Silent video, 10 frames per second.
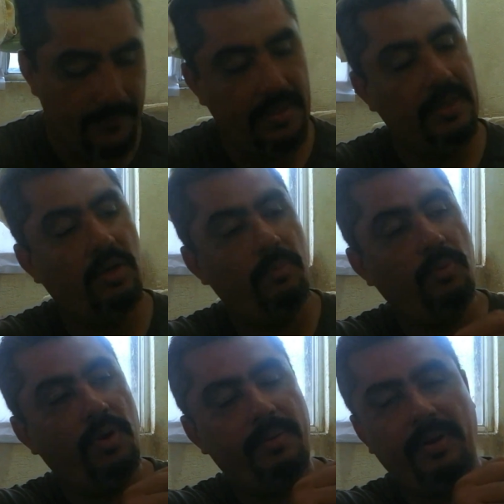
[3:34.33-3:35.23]
y
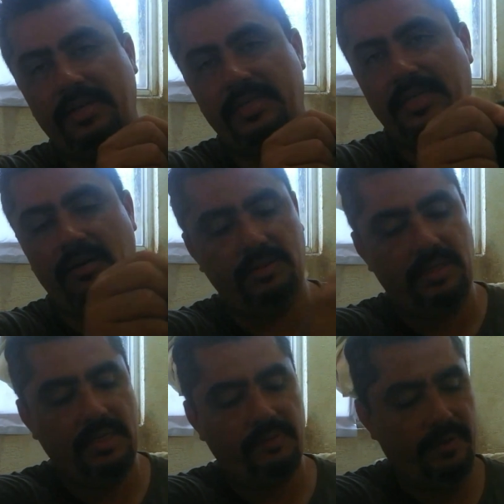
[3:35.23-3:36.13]
como iba yo a hacer los
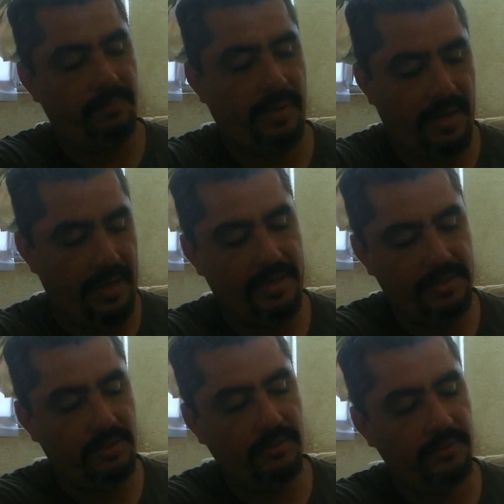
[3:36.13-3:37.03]
transfer para
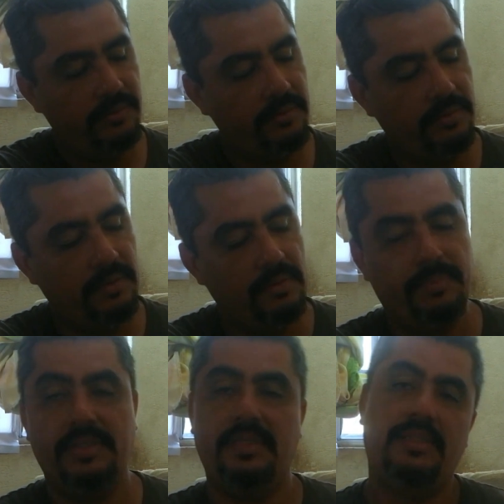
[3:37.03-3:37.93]
esto
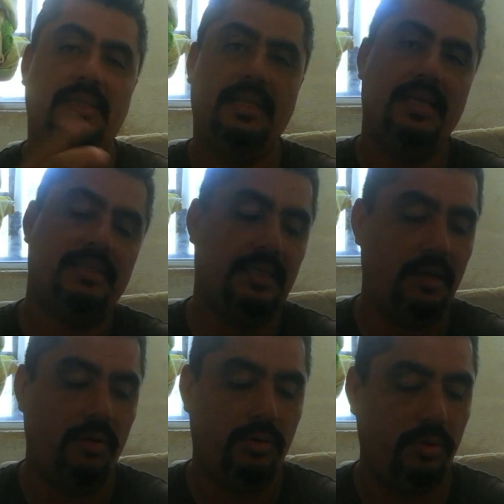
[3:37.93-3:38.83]
pues decidí
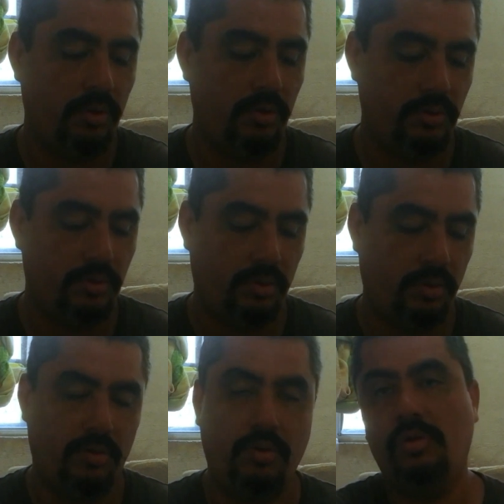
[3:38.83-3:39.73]
hacerlo todos
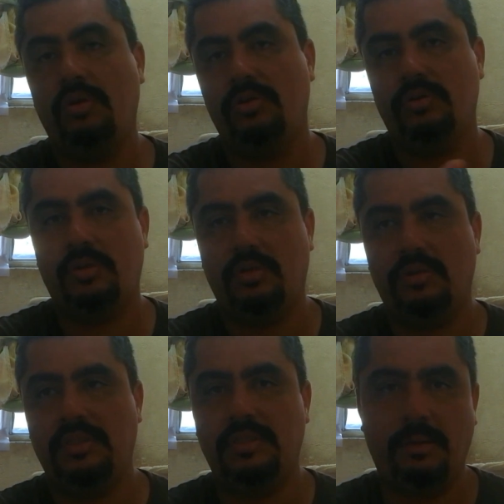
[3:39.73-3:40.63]

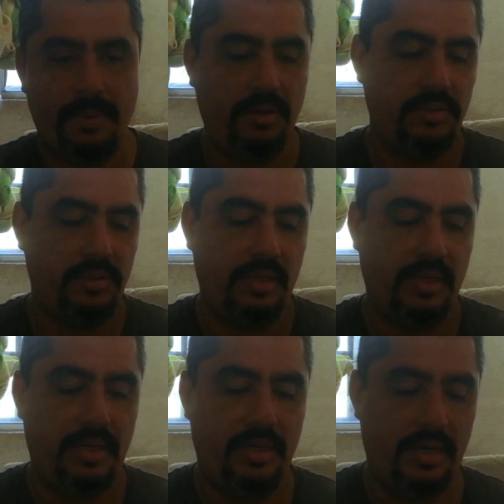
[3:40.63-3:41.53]
los, estampados
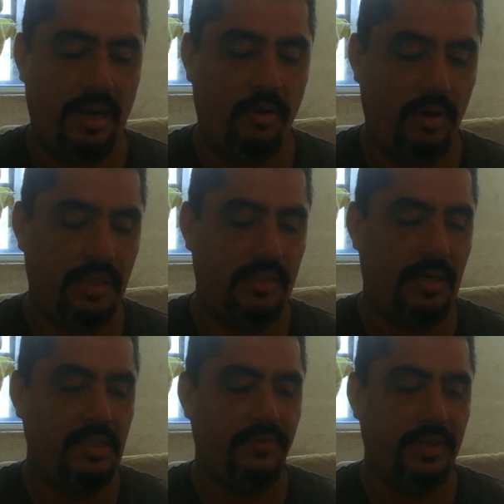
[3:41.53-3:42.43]
en la hoja de
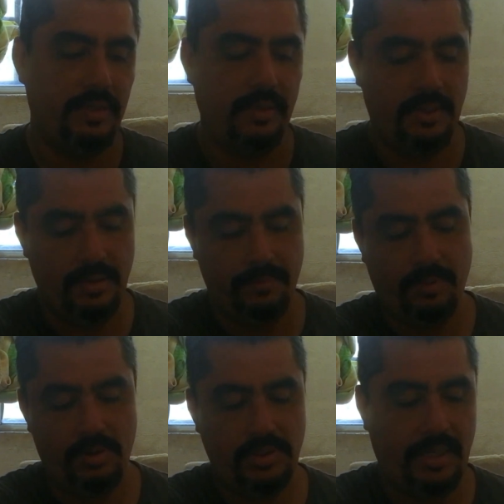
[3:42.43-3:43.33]
transfer
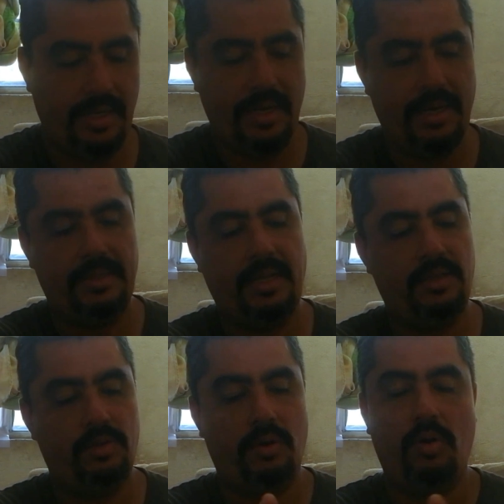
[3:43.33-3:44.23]
por eso saqué
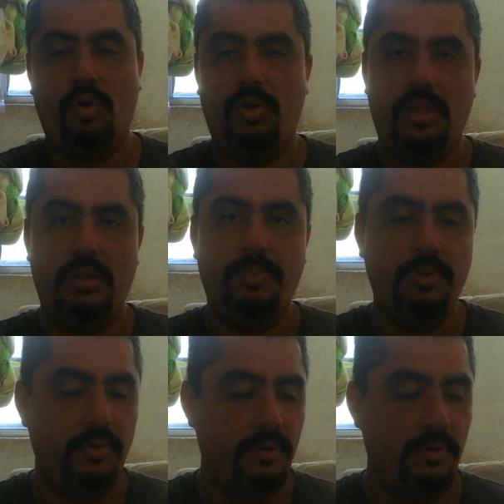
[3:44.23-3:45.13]
tanto el
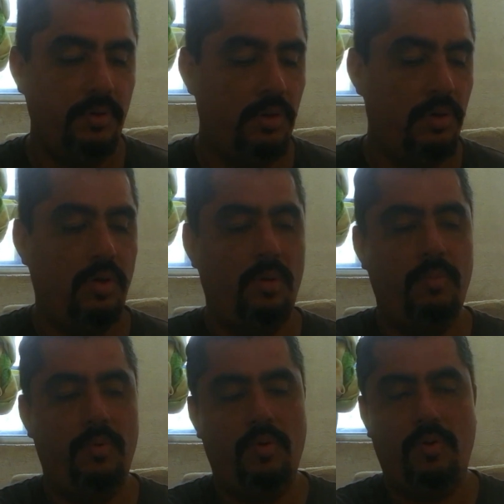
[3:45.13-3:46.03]
logotipo
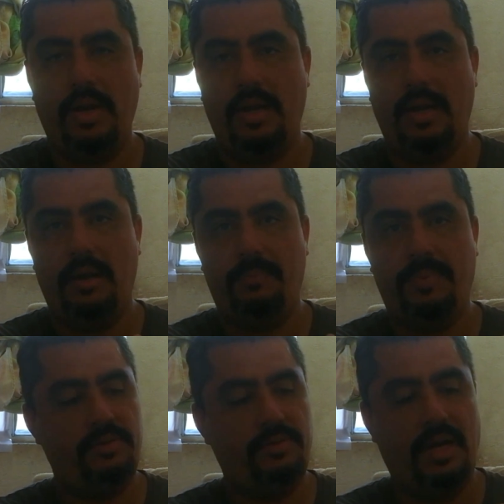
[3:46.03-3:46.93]
como el
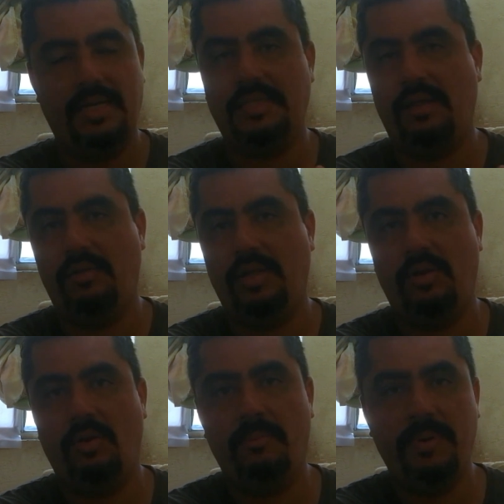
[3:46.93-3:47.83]
personalizado del
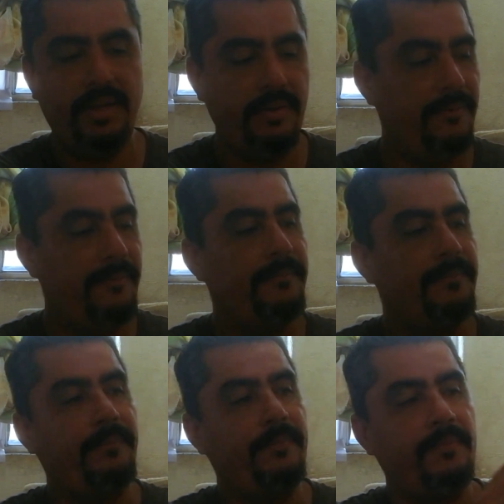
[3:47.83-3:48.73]
nombre
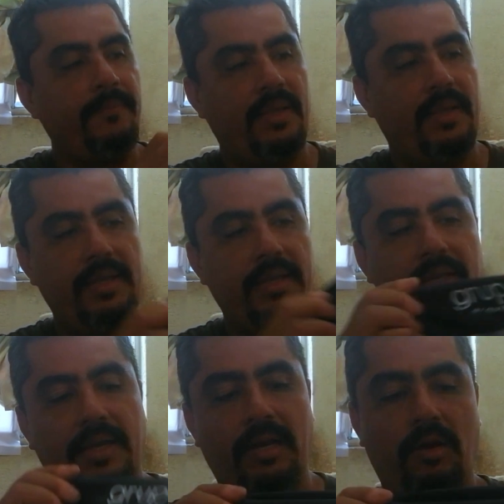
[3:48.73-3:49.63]
y el